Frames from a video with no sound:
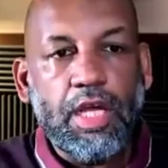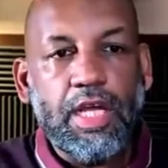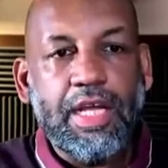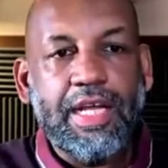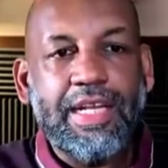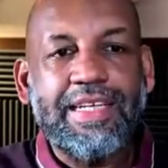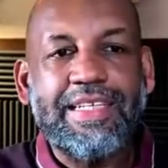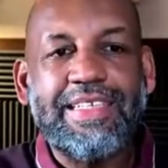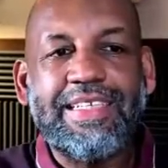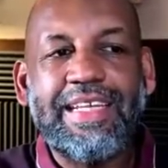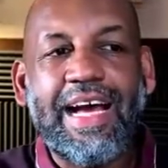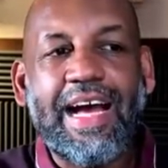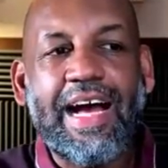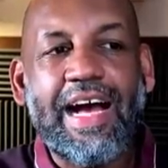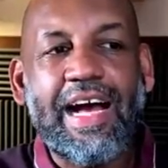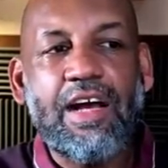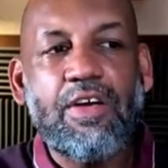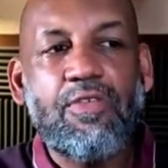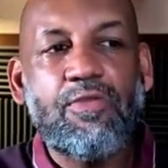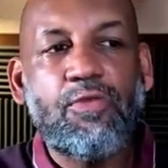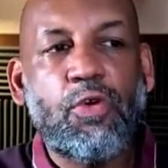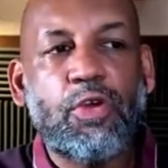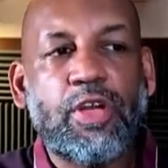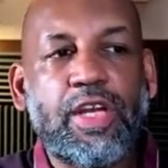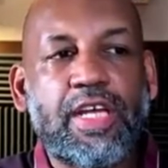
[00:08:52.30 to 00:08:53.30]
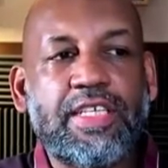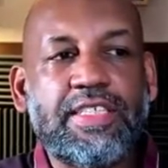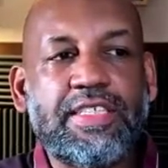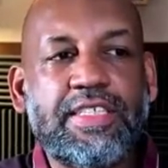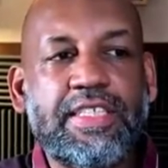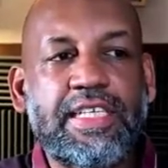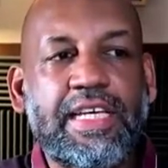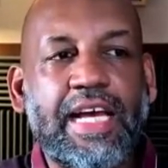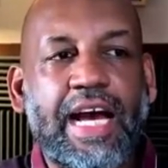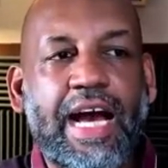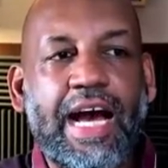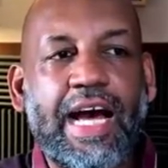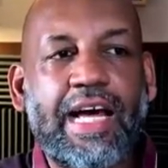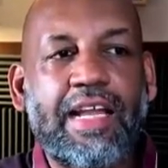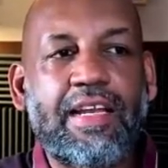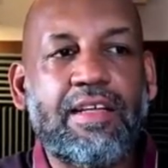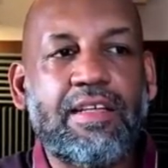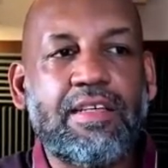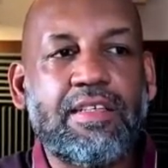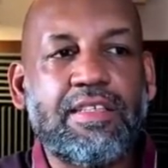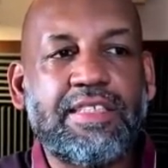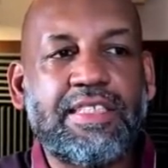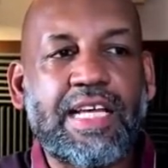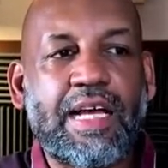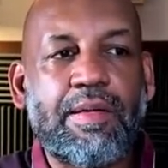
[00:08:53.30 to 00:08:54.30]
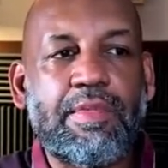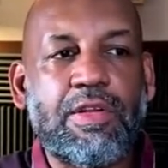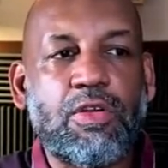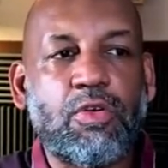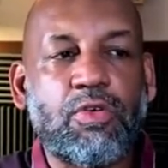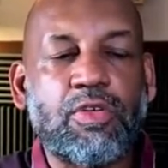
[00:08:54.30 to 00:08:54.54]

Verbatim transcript: Da wird er sie alle sammeln und